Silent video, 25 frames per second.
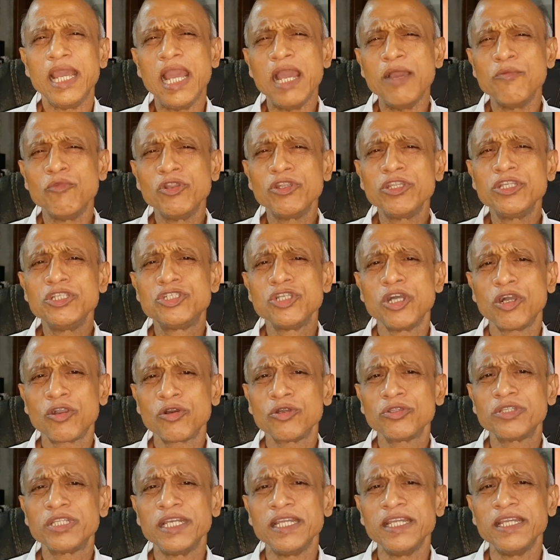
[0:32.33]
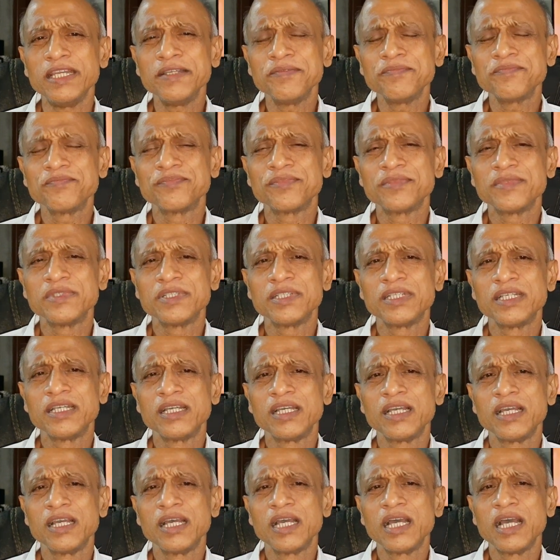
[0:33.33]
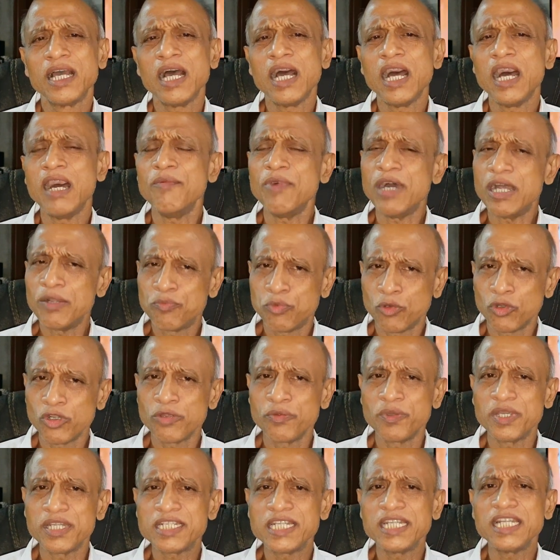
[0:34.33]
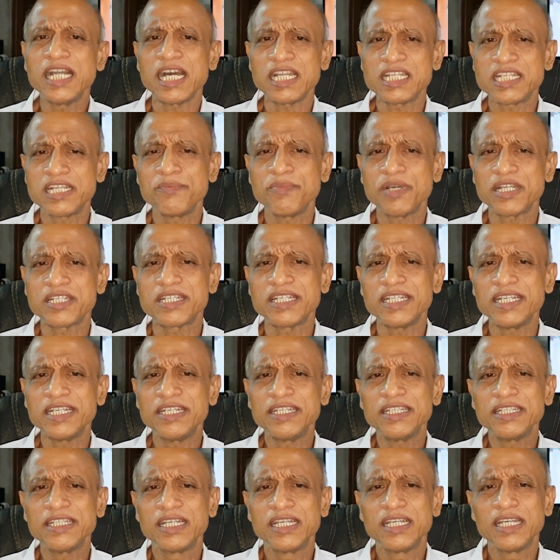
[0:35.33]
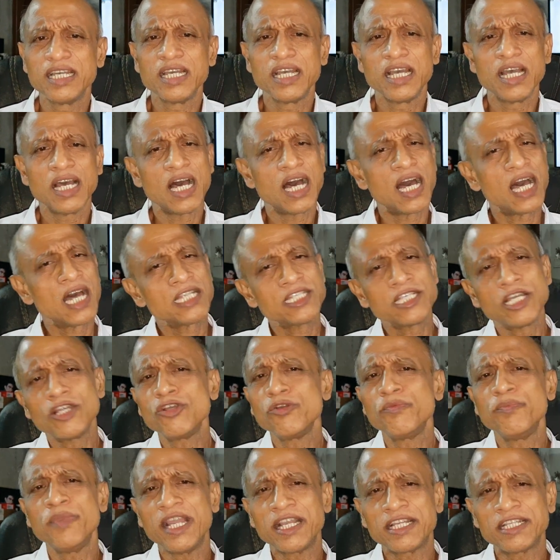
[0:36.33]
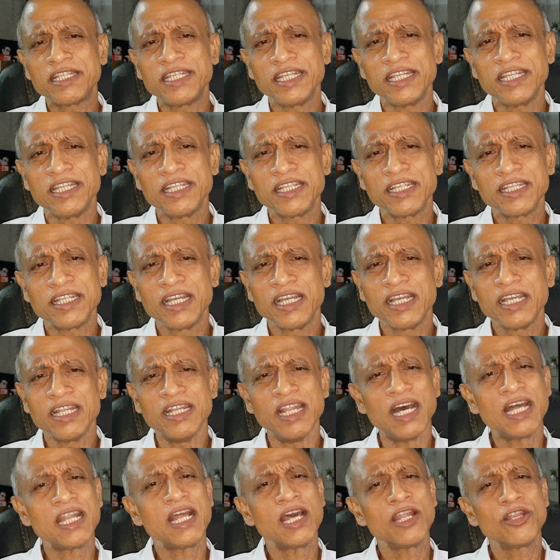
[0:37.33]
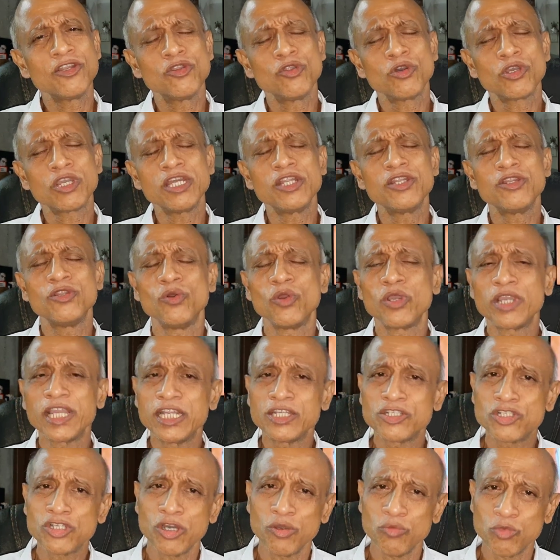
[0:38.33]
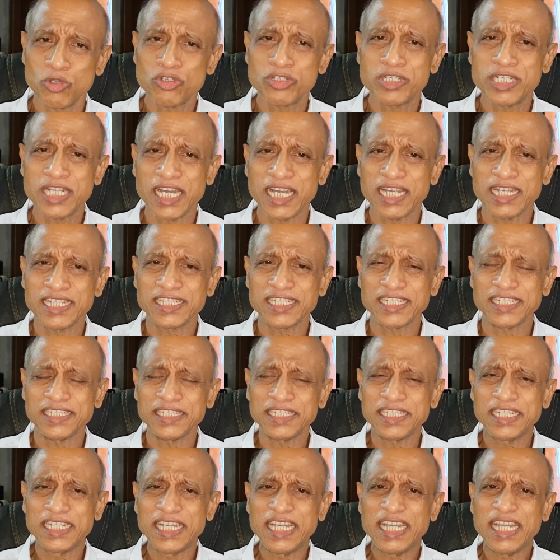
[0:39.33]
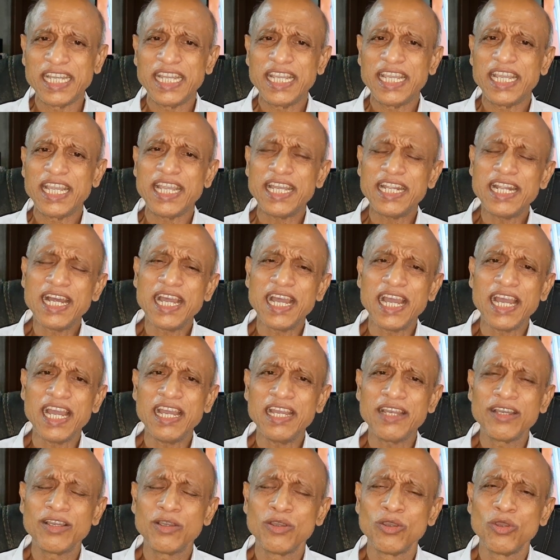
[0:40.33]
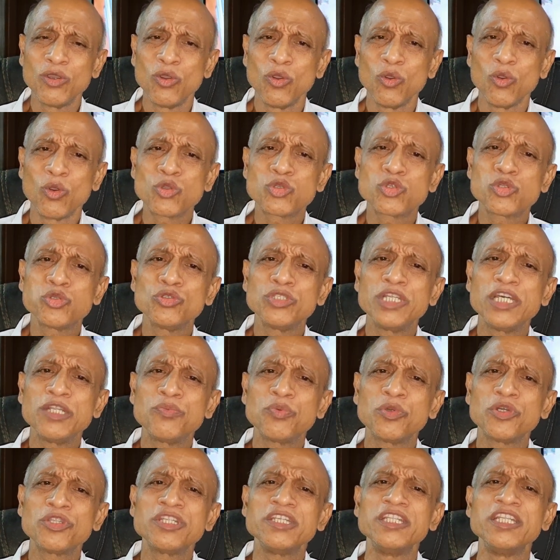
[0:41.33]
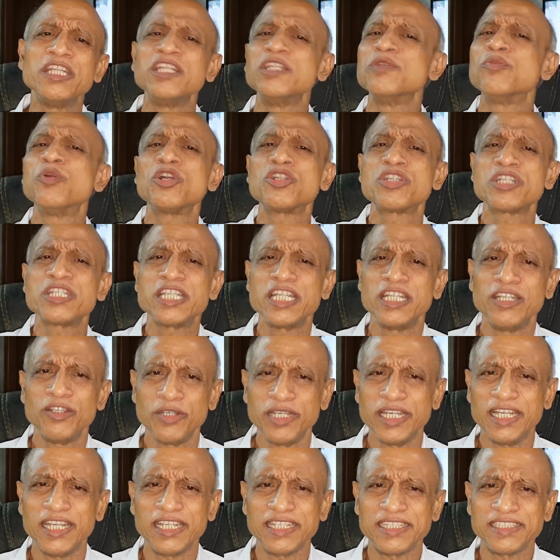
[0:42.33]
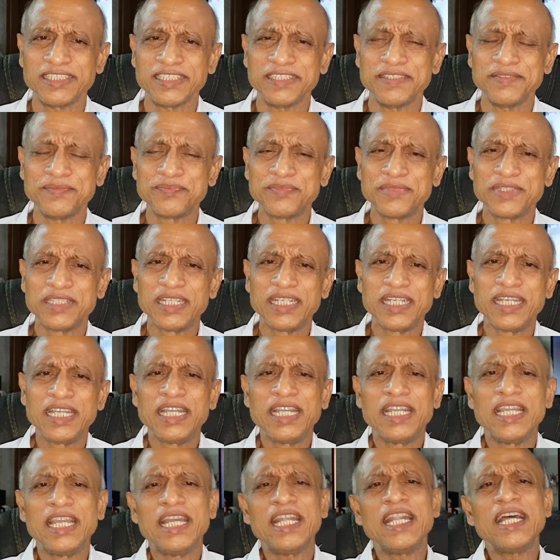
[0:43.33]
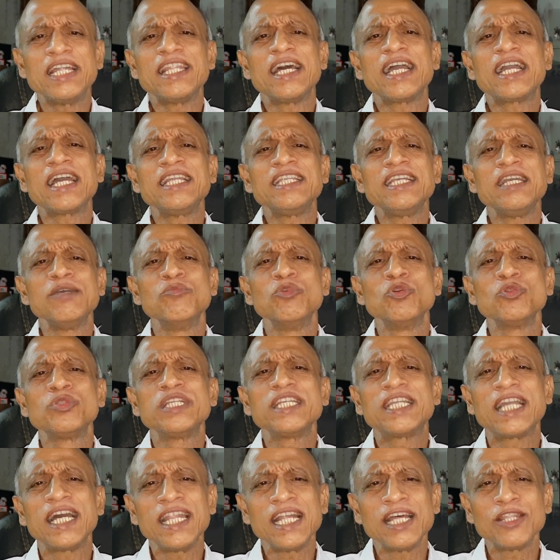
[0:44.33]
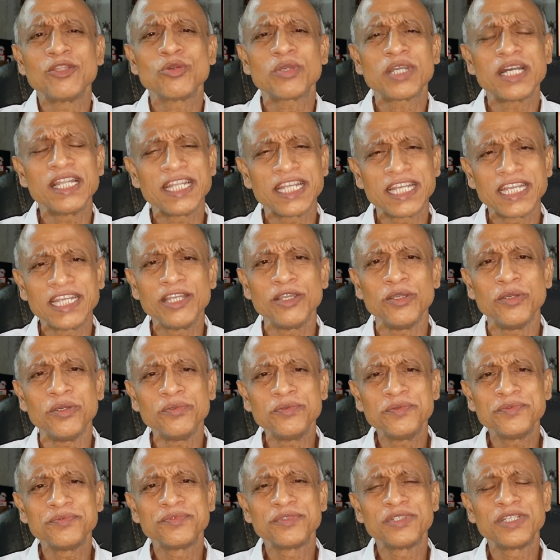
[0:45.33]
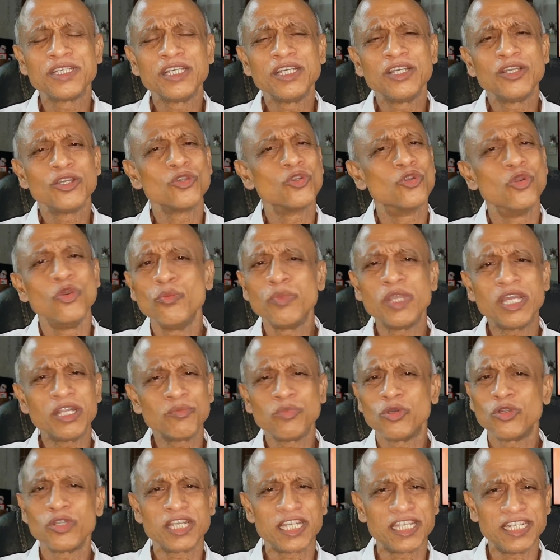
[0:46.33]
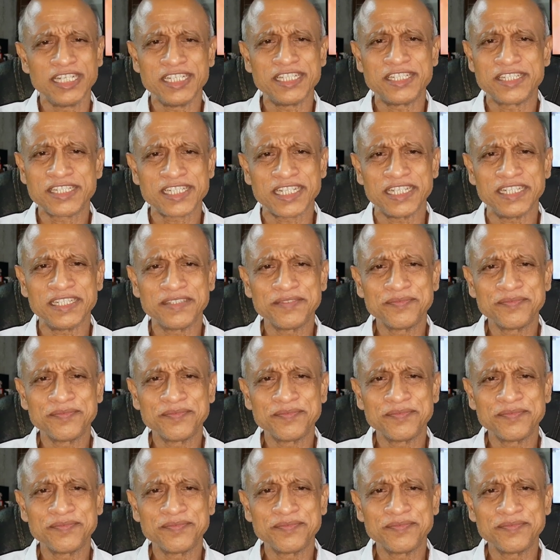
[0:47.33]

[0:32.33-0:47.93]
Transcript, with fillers: এমনই জগতে আমার পরিবেশের আশেপাশে হাজারো ব্যক্তির নানান রোগের রোগের সমস্যা আছে এরা ওষুধের প্রতি নির্ভরশীল হয়ে গেছে এরা দেখা যায় মুদিখানা দোকানে গিয়েও ঘুমের বড়ি নিচ্ছে